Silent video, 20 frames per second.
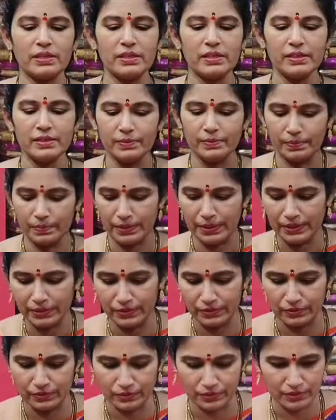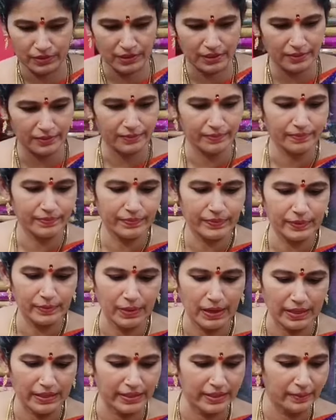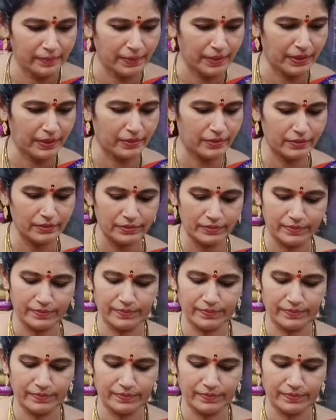మనకి ప్రింట్ ఉంటుంది బాంధిని ప్రింట్